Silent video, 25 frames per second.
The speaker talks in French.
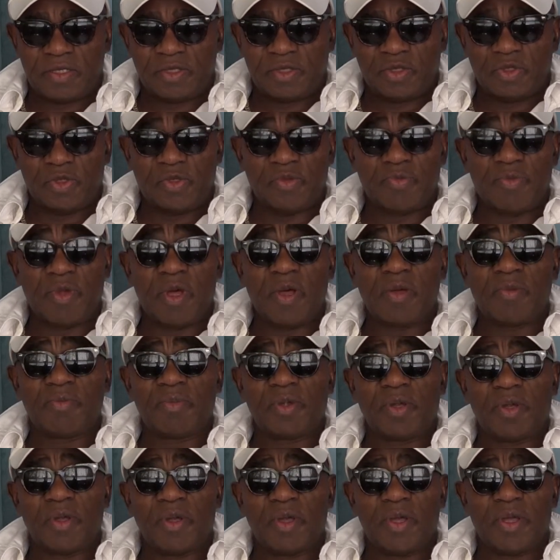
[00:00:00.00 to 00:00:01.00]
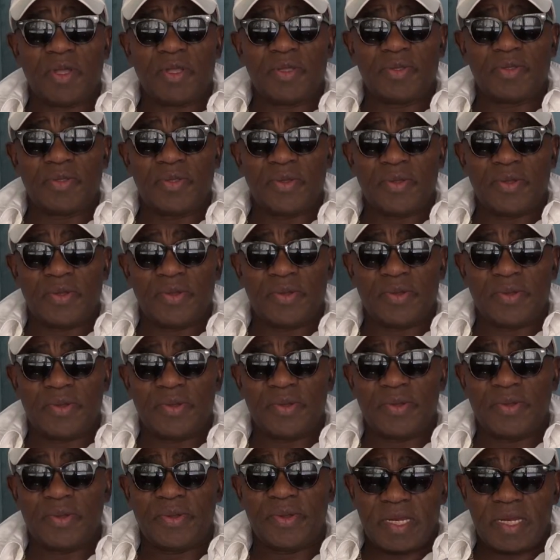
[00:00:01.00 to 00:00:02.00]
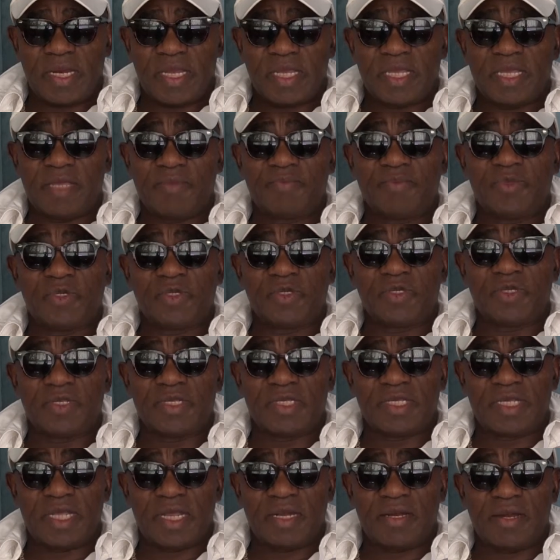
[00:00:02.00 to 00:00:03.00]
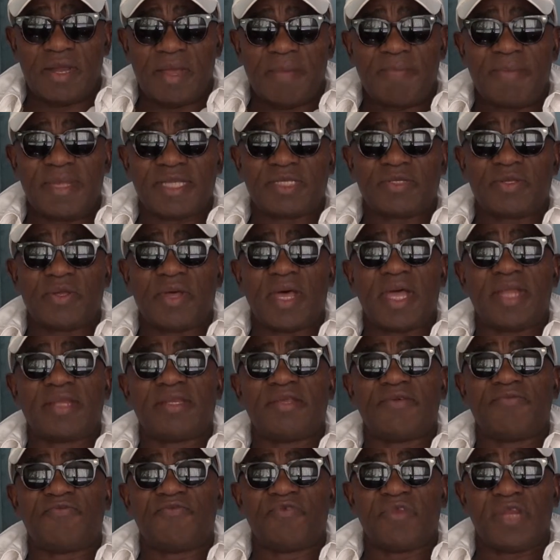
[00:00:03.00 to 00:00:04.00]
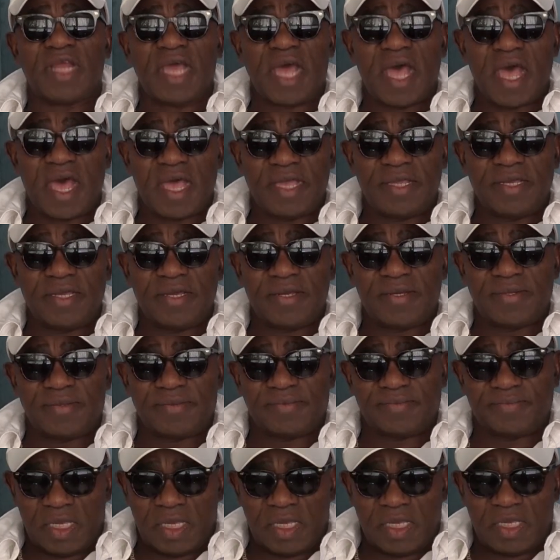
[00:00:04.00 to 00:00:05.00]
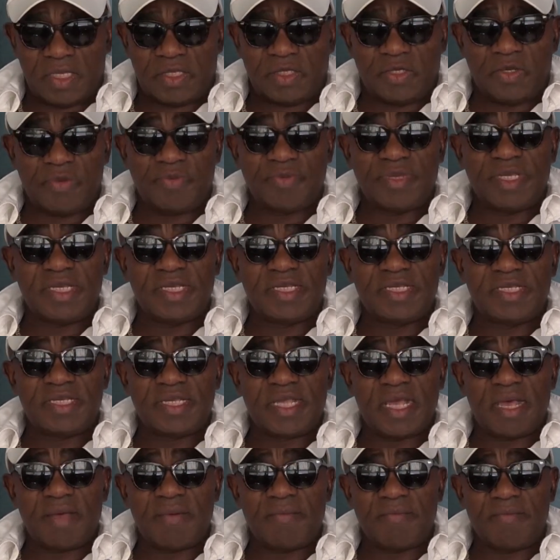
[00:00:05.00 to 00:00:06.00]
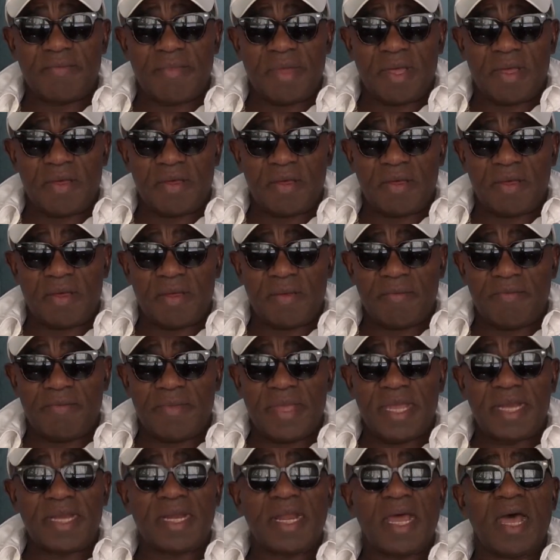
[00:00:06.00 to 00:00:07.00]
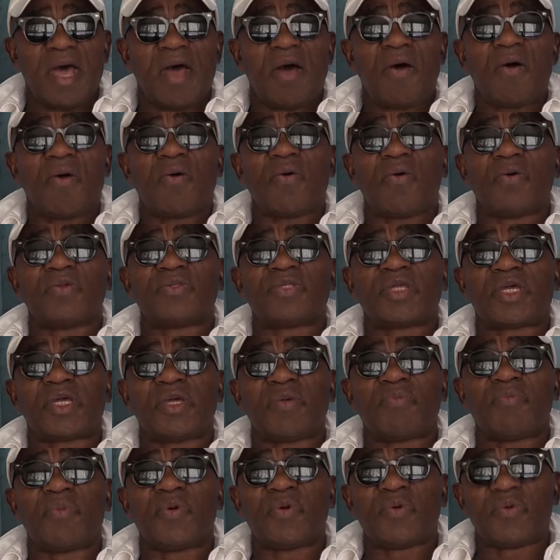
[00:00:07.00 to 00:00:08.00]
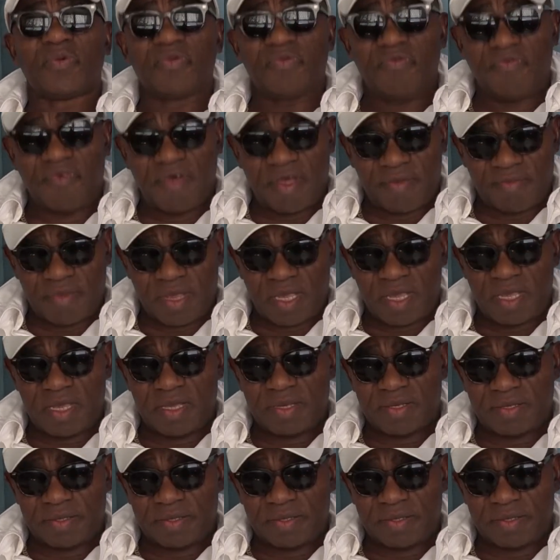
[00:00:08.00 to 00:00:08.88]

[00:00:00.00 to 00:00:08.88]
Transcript: Je suis membre euh, de l'équipe de Cézanne, la pastorale des funérailles. Et ce ministère m'amène à rencontrer beaucoup de familles.